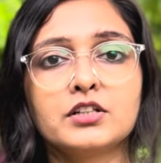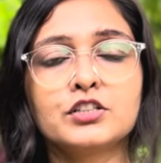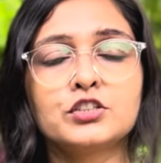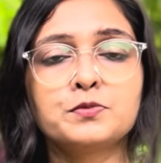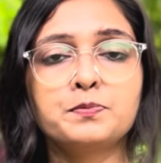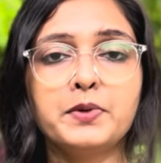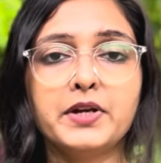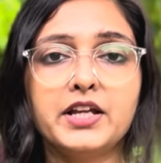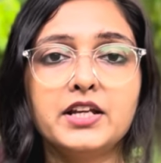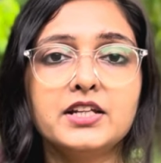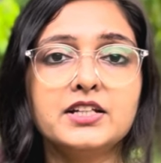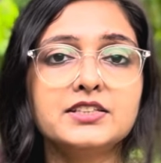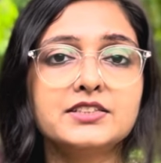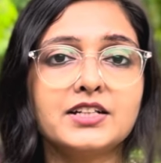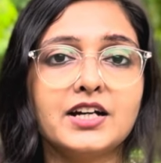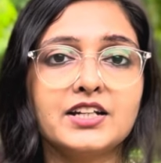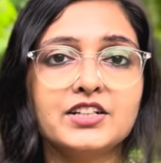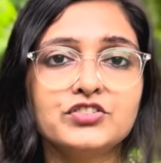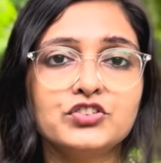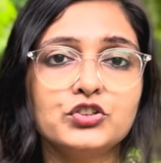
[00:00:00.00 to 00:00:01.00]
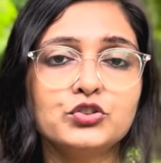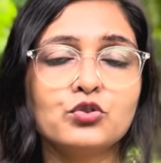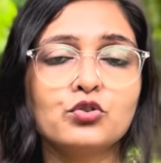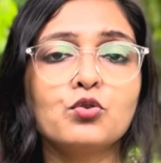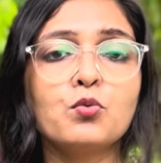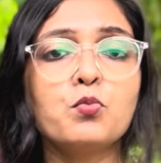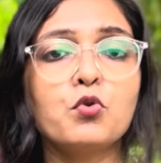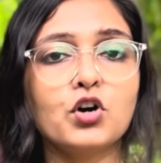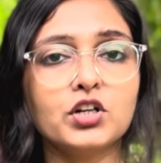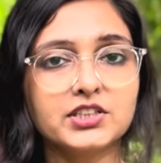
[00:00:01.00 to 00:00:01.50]
स्पेलिंग सारी चीज़ों
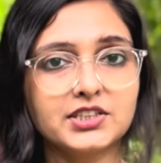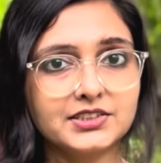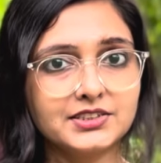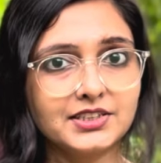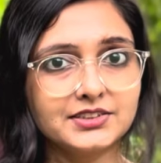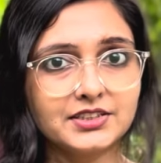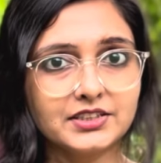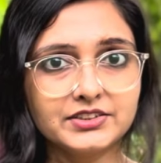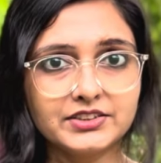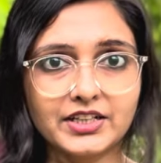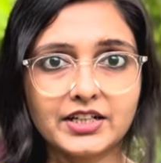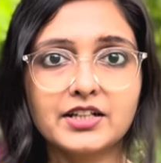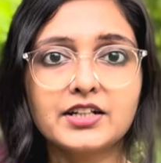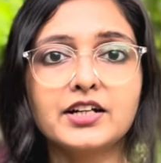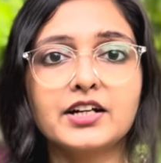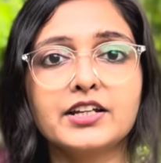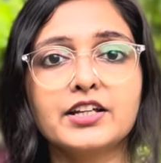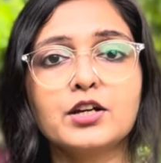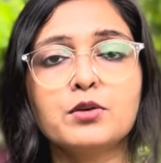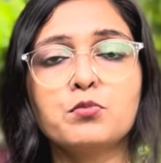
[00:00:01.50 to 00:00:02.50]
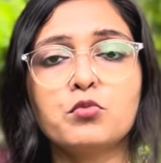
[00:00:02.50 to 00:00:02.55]
को बहुत अच्छे से चेक करिए